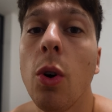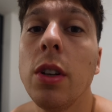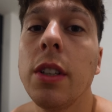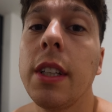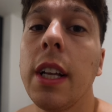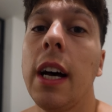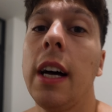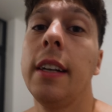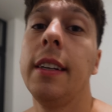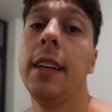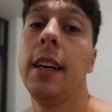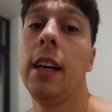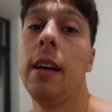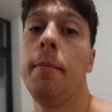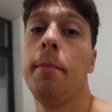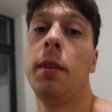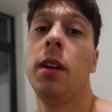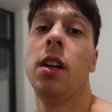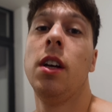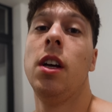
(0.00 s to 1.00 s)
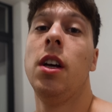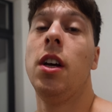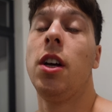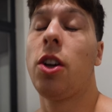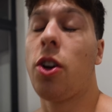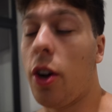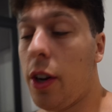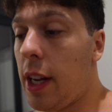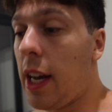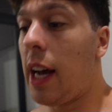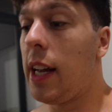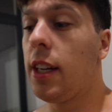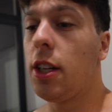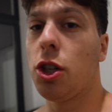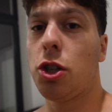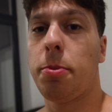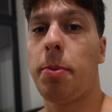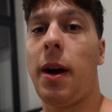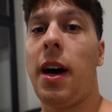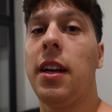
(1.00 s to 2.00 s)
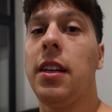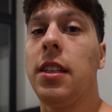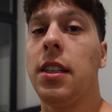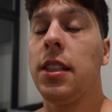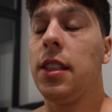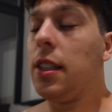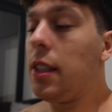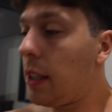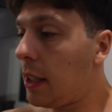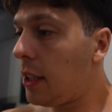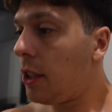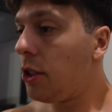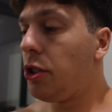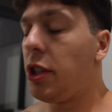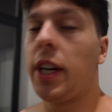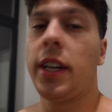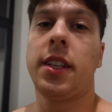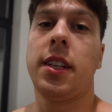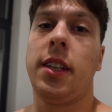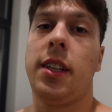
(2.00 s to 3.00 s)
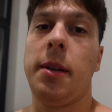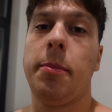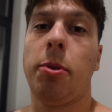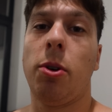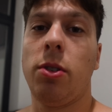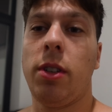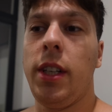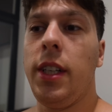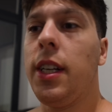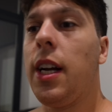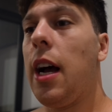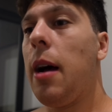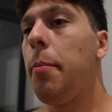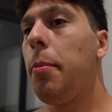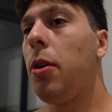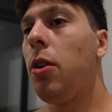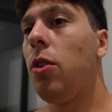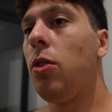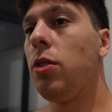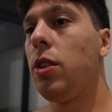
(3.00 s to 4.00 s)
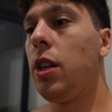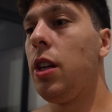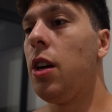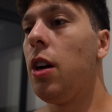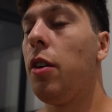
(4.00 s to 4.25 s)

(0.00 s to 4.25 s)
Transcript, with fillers: Und dann ähm, könnt ihr einige sparen. Checkt die Proteine ab und die